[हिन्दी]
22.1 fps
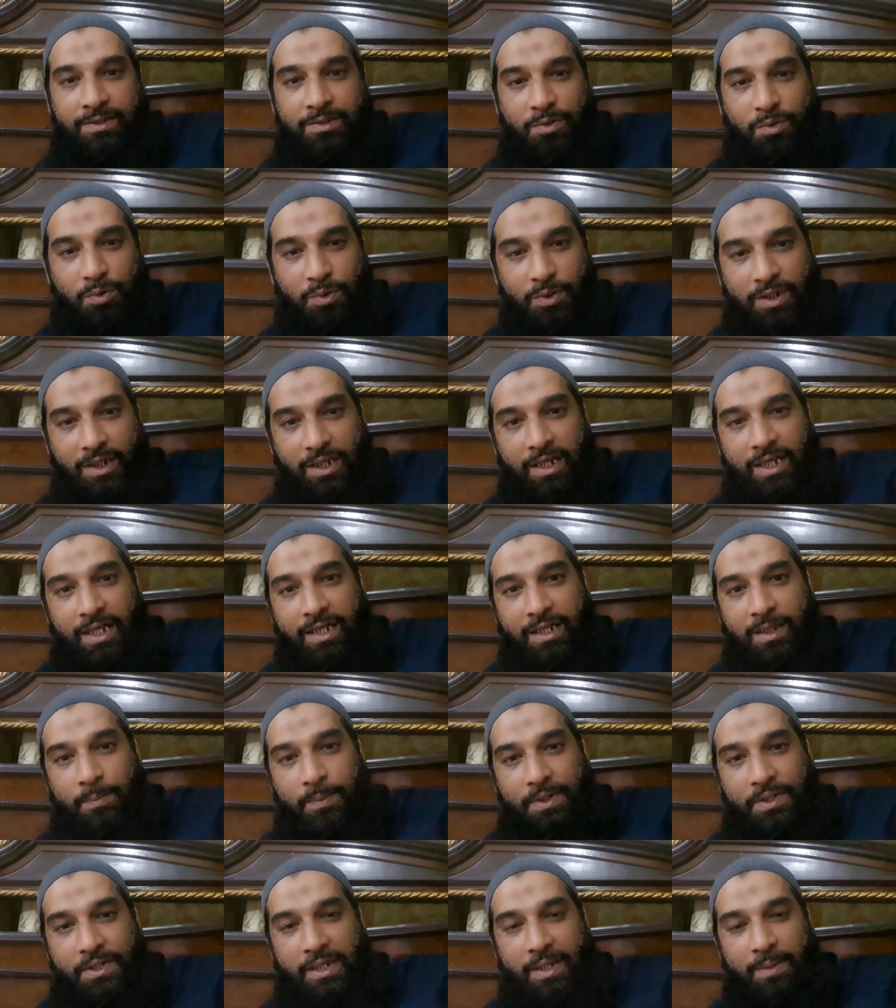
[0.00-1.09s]
तो कोई अल्लाह
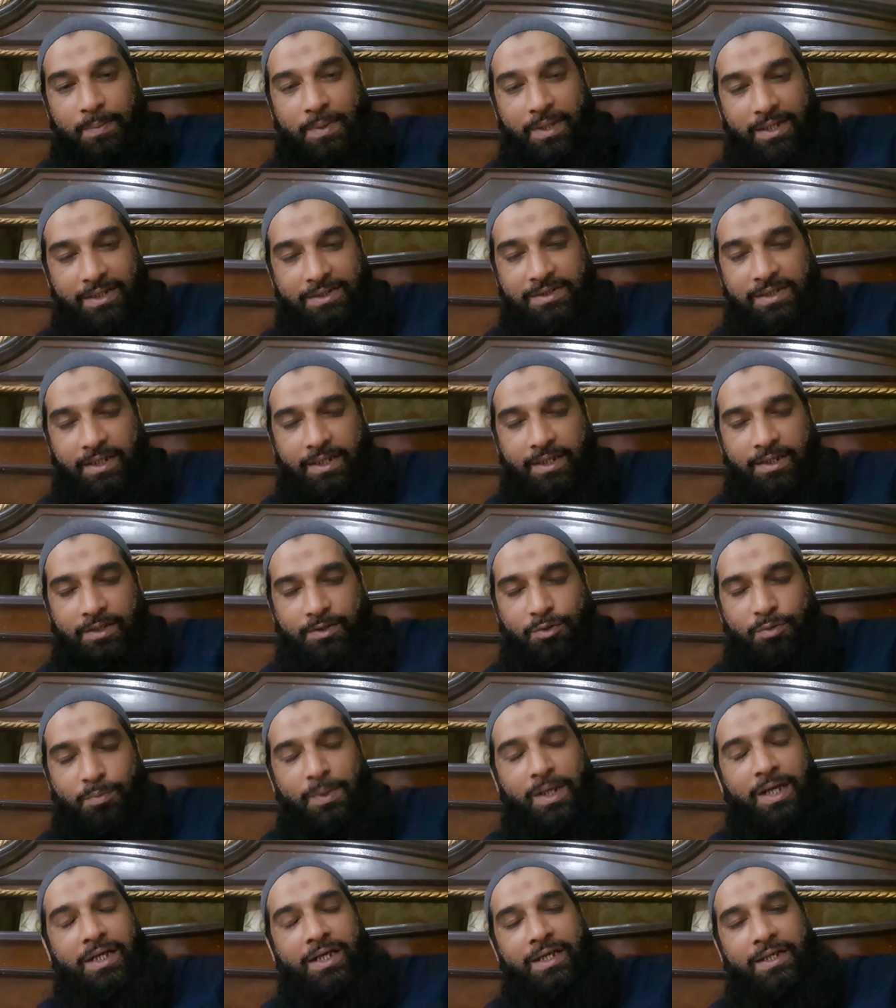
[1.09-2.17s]
का बंदा मांग सके तो
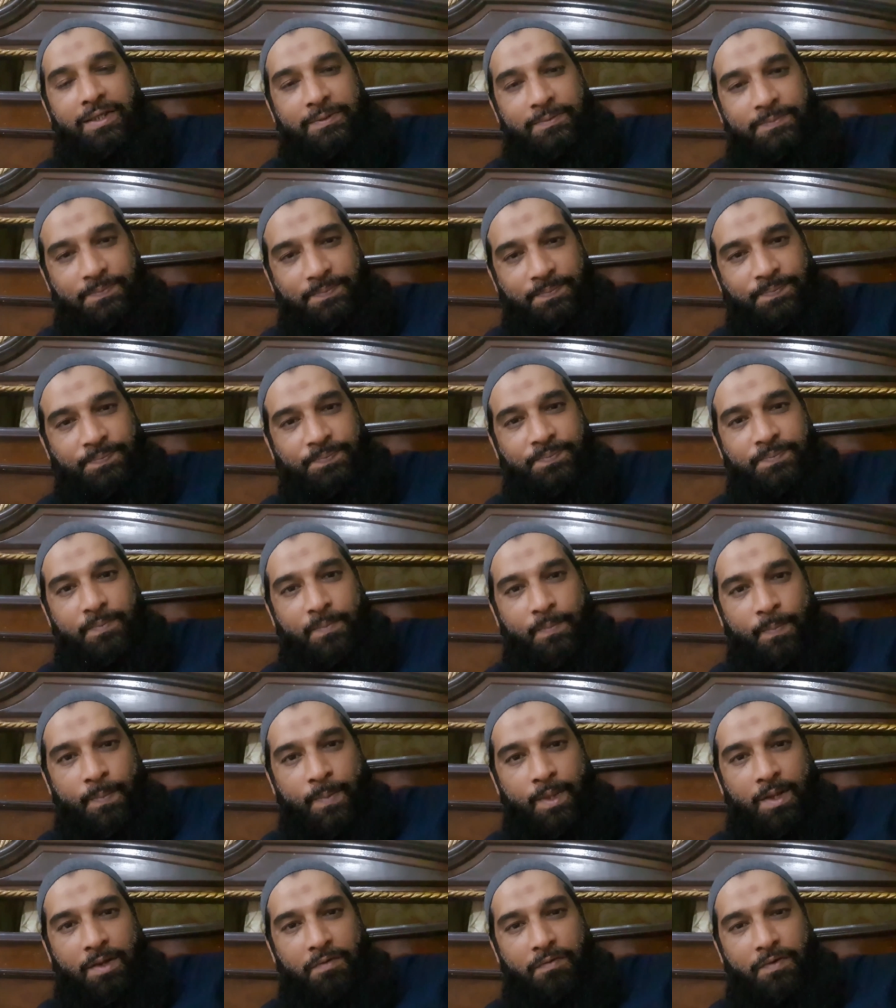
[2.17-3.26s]
मांगे
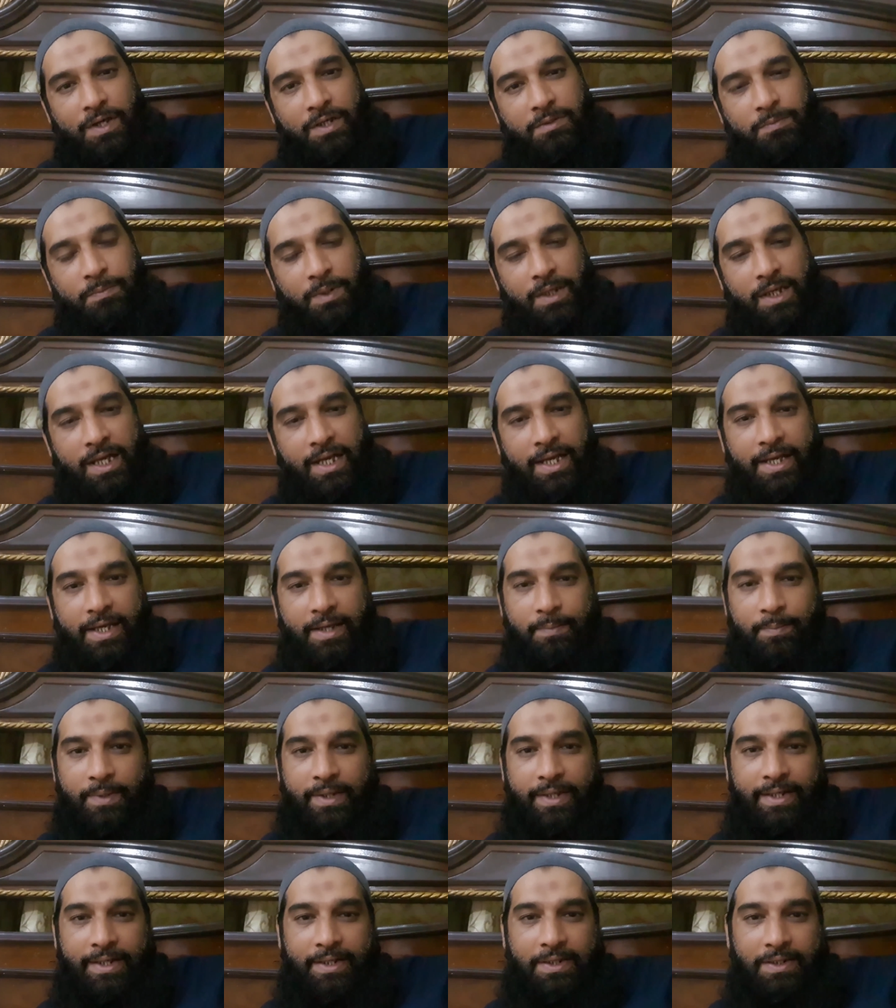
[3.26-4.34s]
वक्त बड़ा
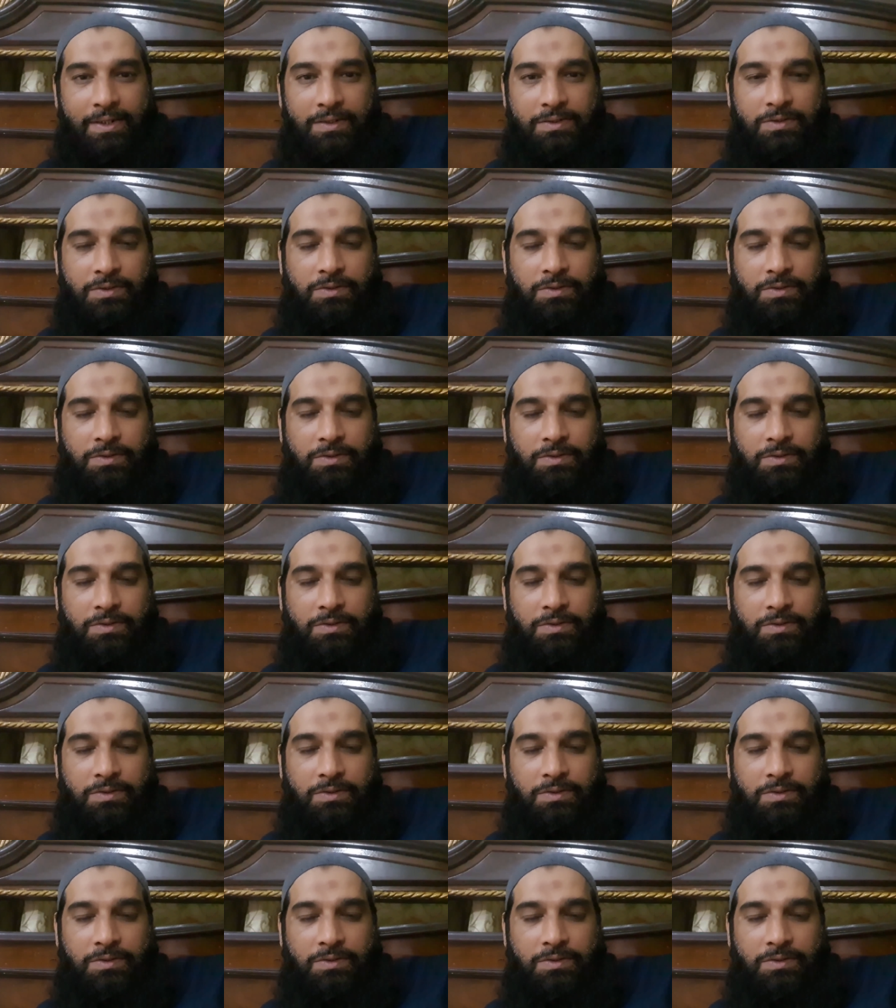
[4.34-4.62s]
अहम है